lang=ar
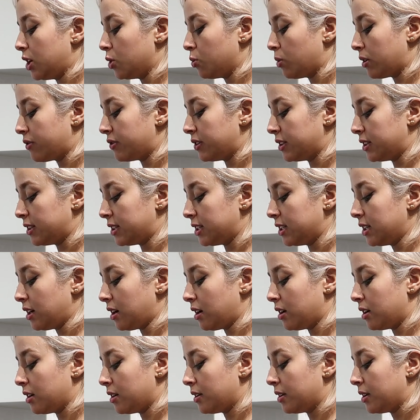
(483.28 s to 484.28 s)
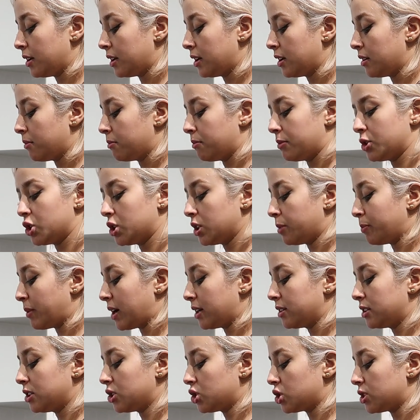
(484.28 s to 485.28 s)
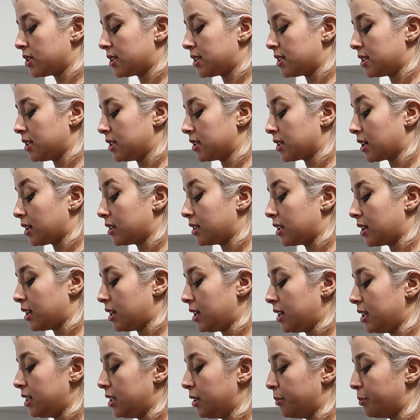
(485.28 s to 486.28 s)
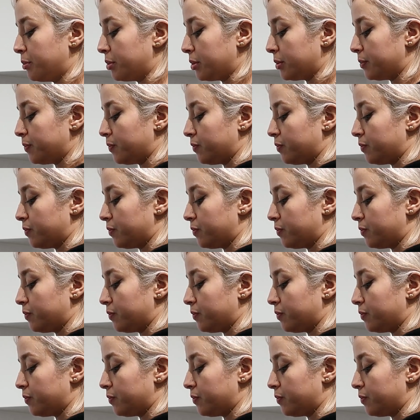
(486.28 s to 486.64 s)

الحلوه في يديا ماشي ما نديرش الزيت غندير الحليب